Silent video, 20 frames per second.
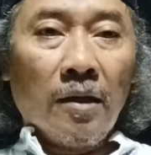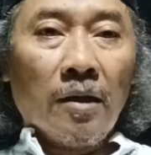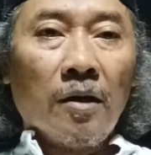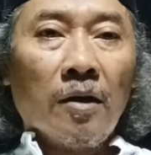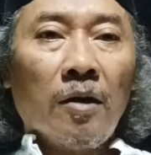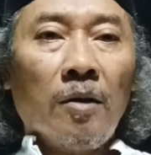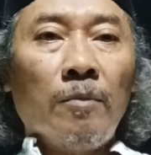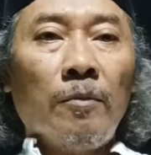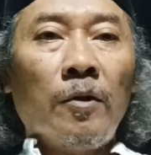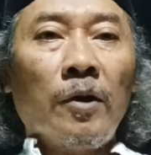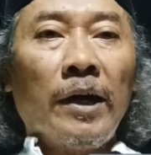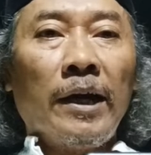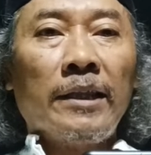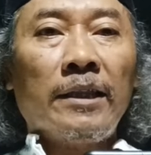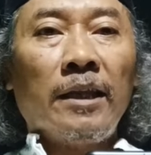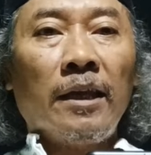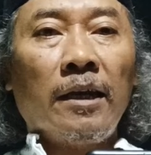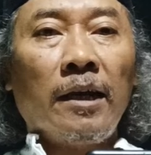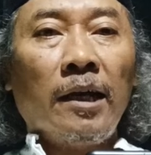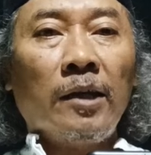ngomong
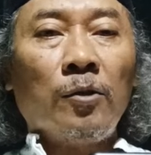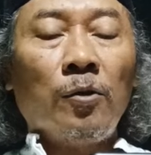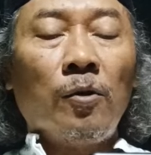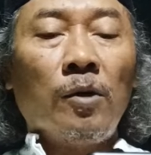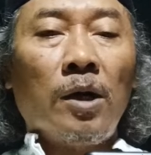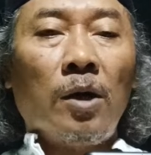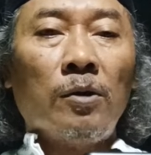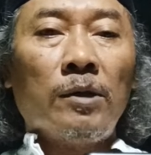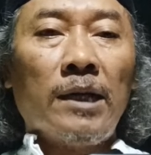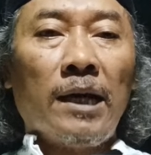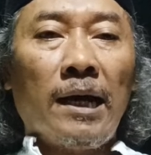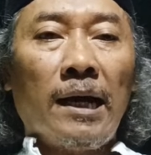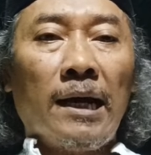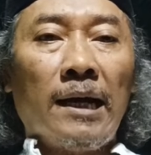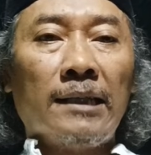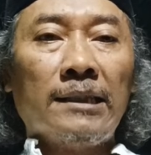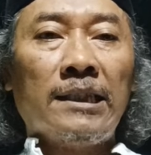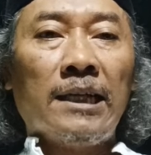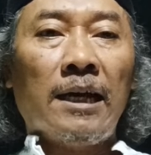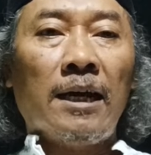etika itu nggak udah
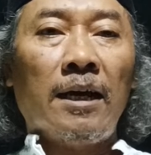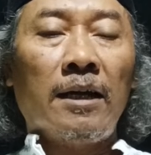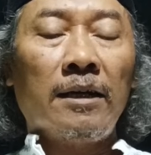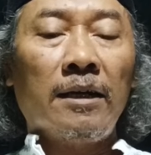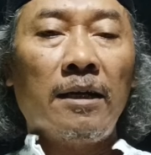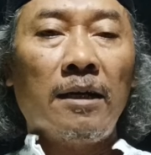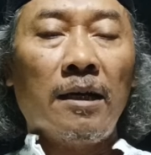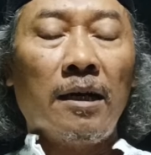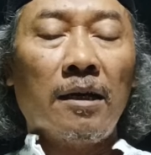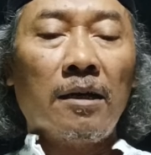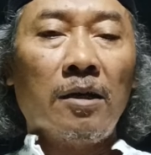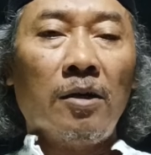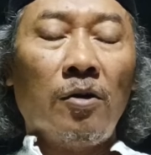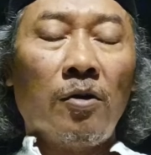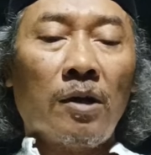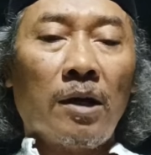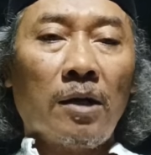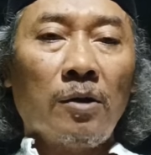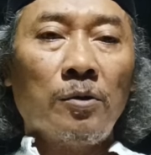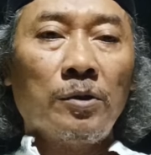ngajarin lah ke
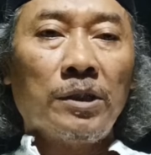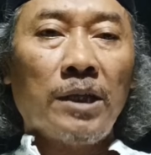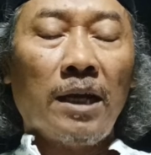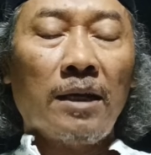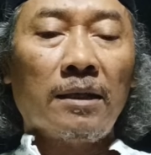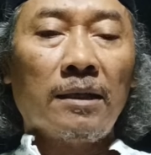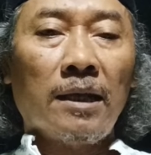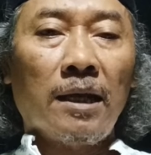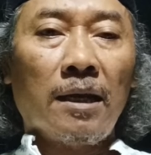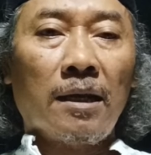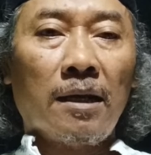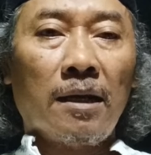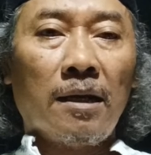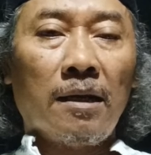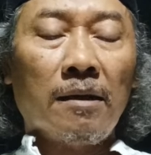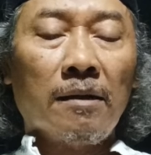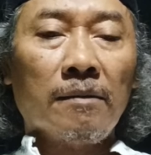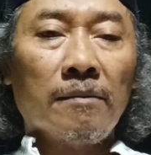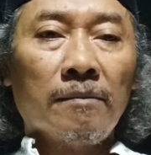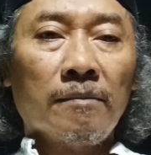orang
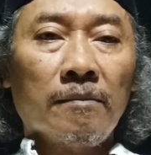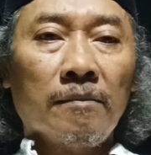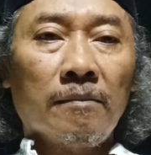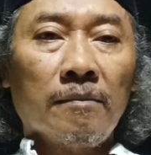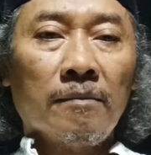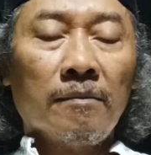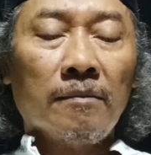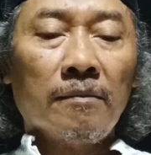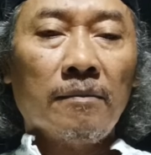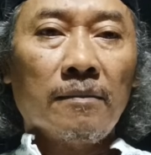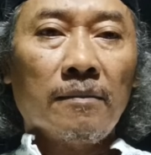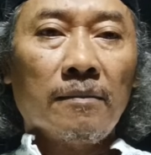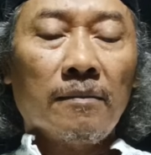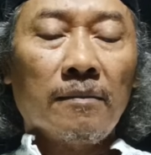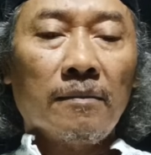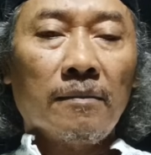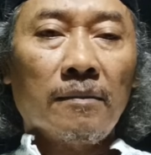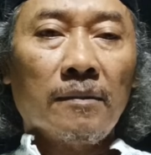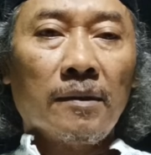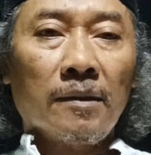Nusantara
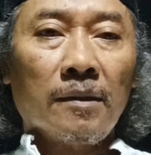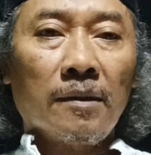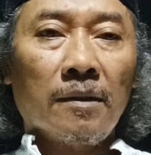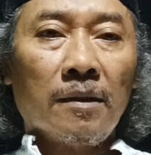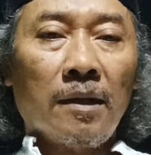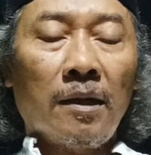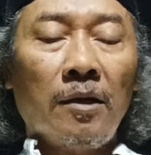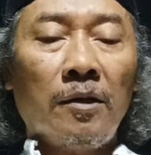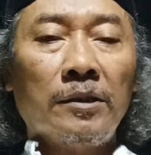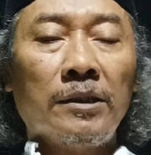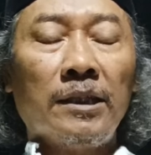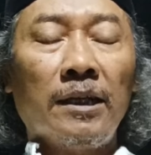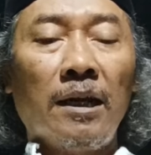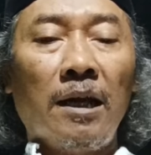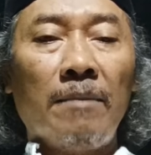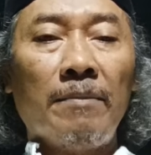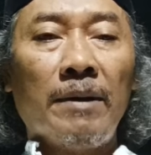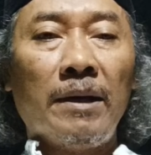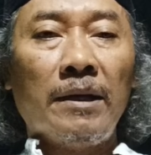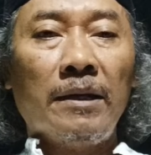kalau
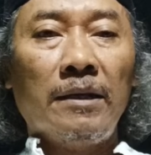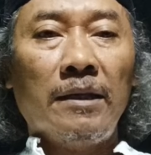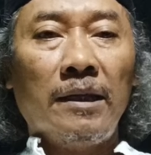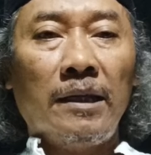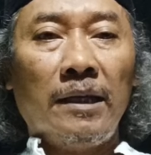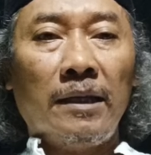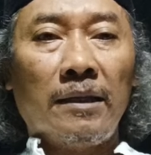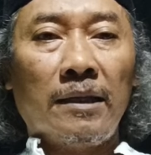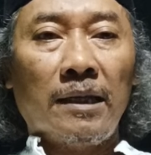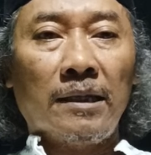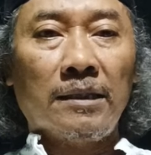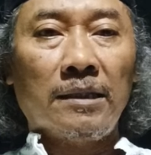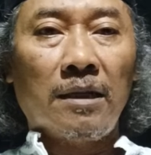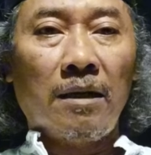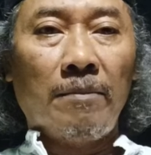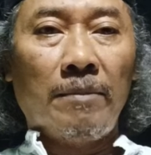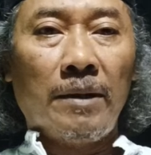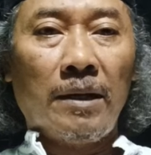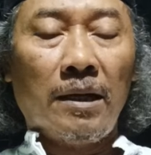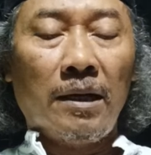selama ini kita
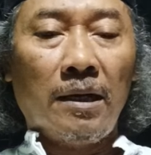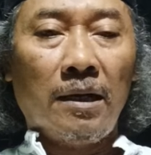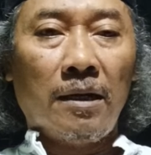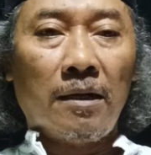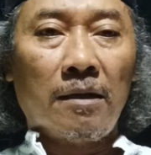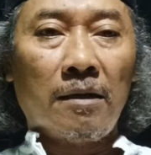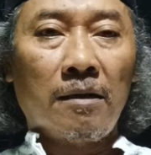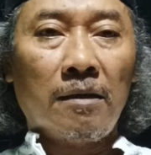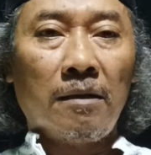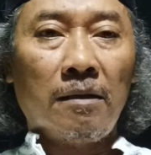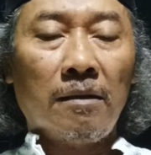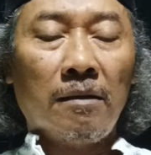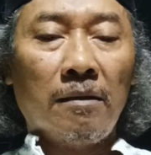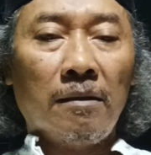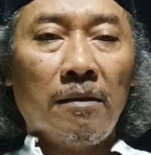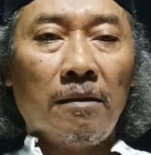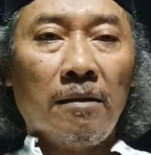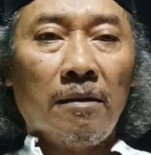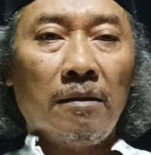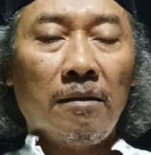sabar
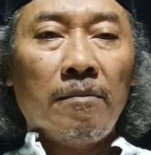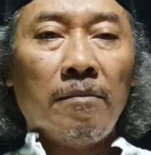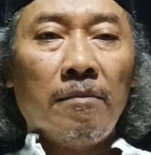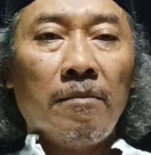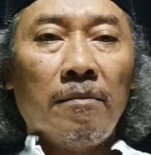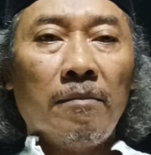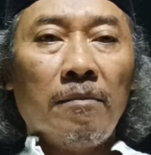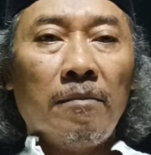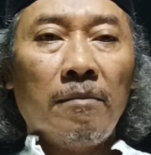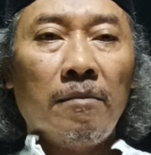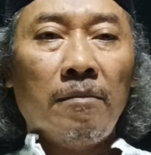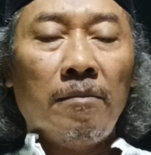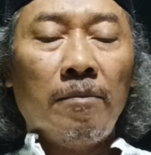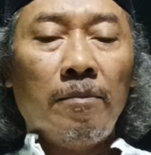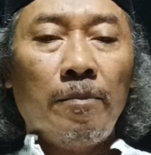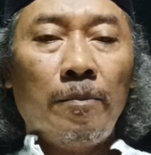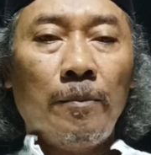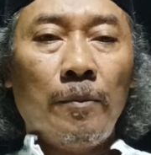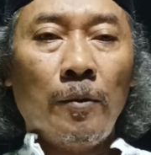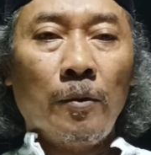
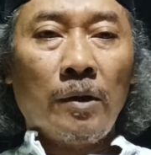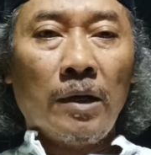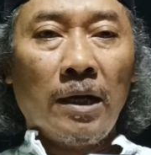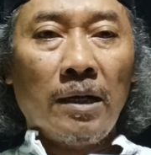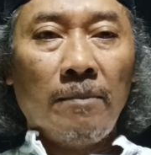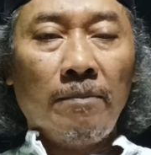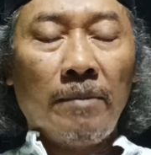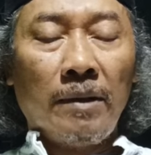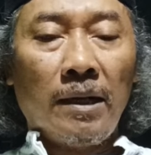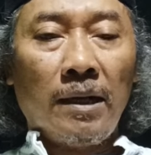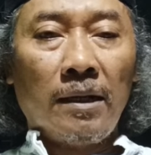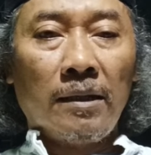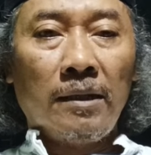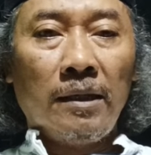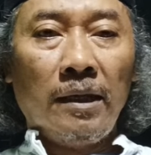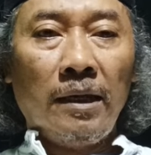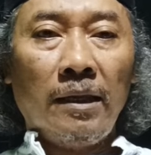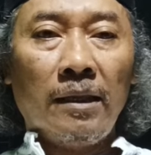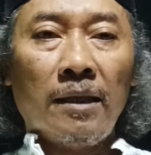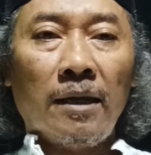bukan
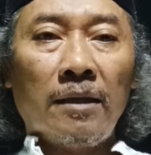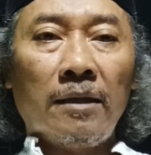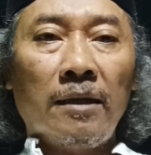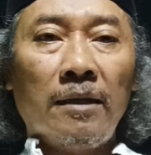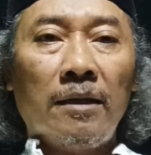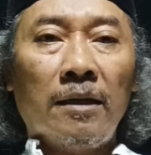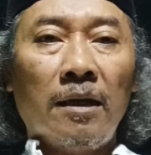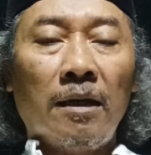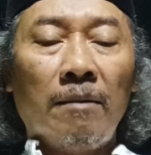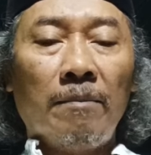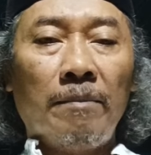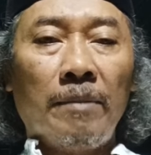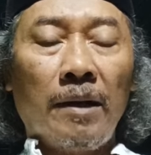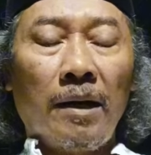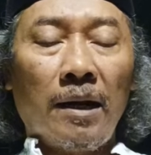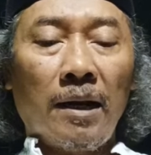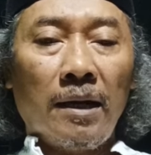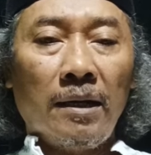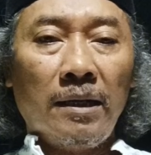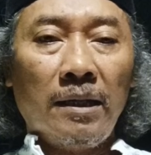berarti kita tidak
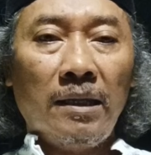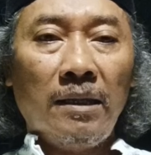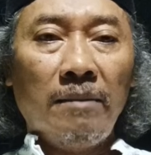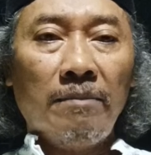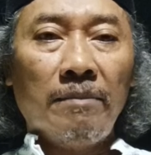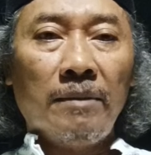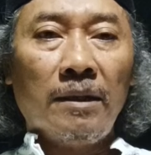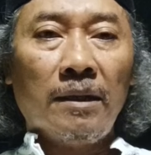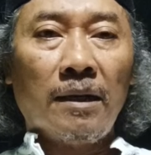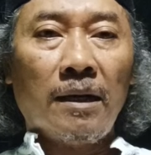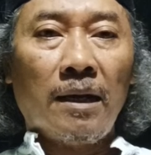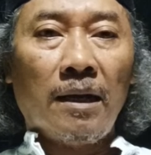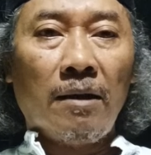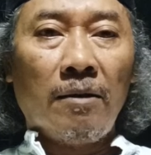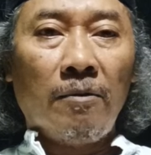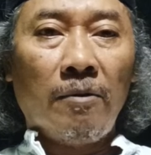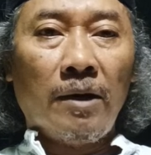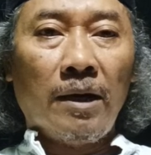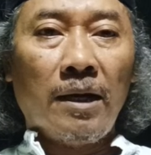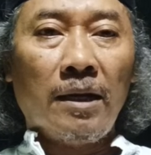berani
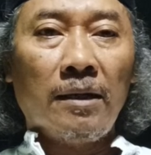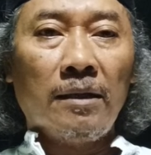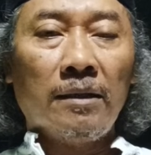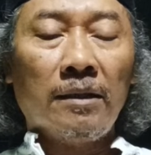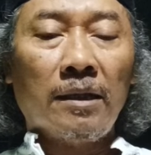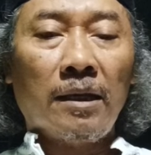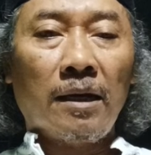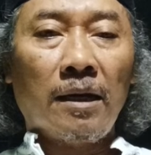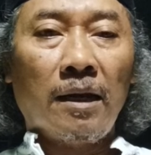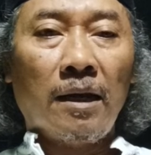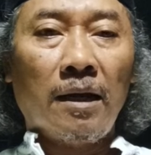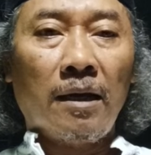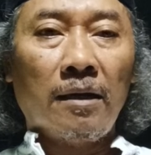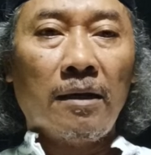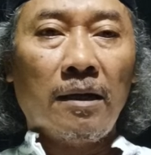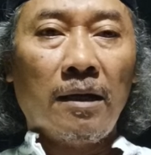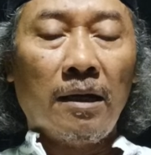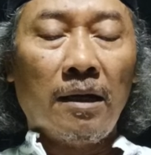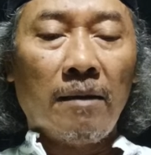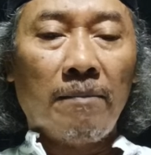melawan
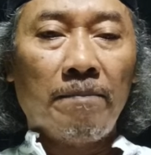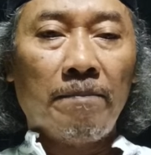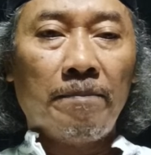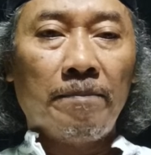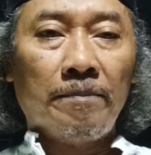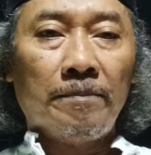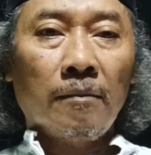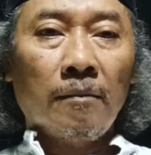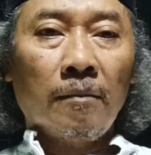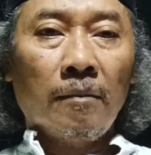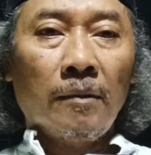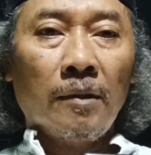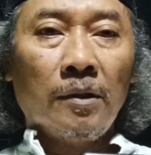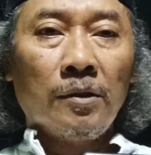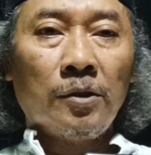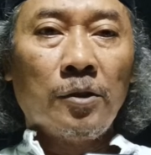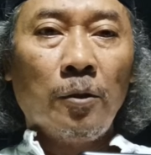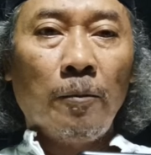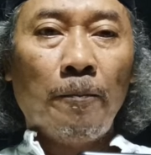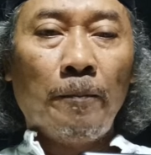terhadap
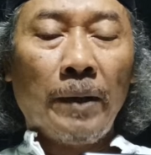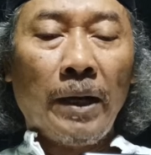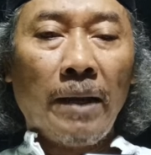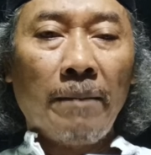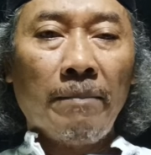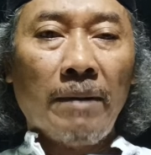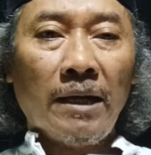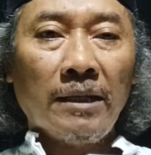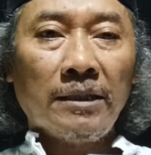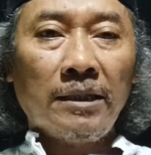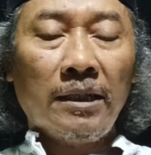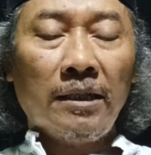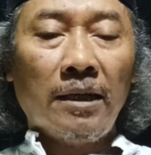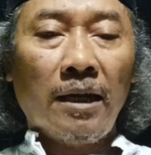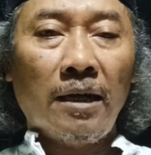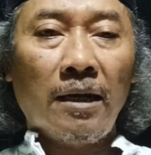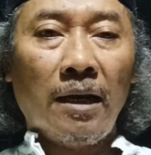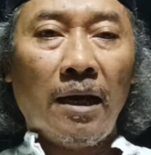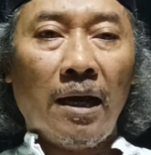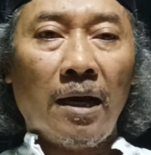supremasi
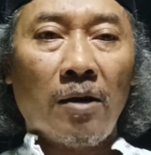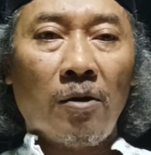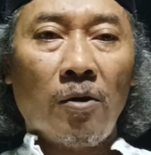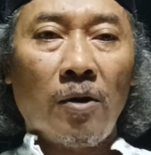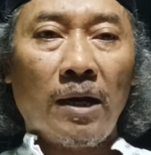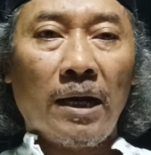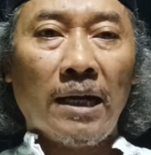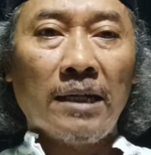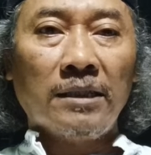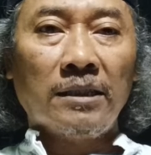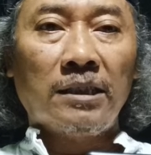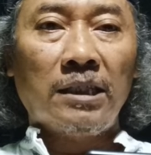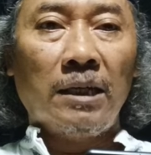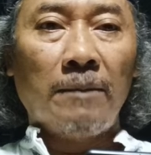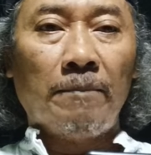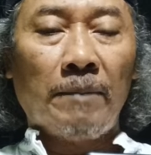dan arogansi